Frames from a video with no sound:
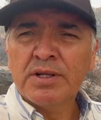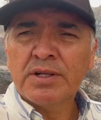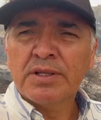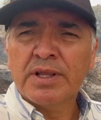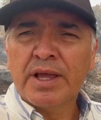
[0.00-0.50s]

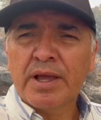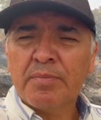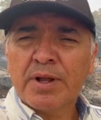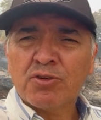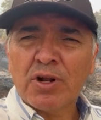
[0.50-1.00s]
de
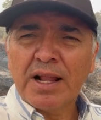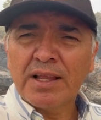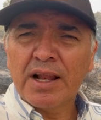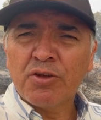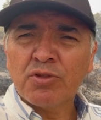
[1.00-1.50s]
personal
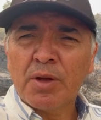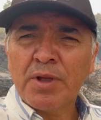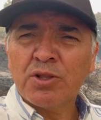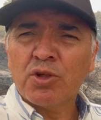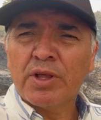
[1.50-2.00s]
del
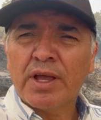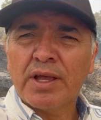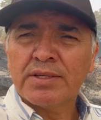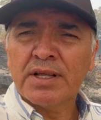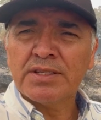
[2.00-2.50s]
Ayuntamiento
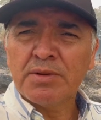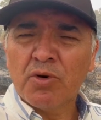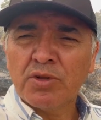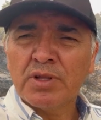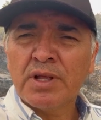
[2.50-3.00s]
de San
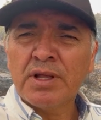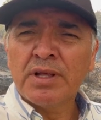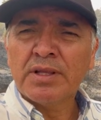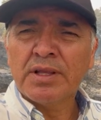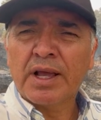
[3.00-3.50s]
Simón
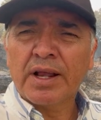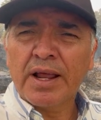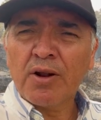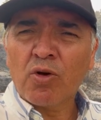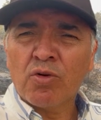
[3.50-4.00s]
de
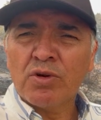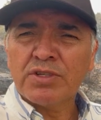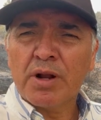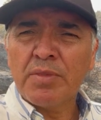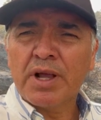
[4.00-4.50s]
Guerrero, con
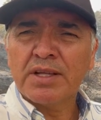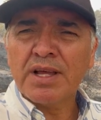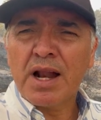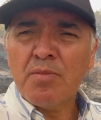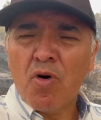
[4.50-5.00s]
nuestra amiga
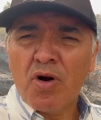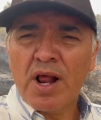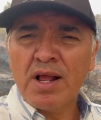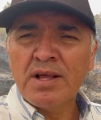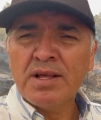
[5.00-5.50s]
Sara Mora,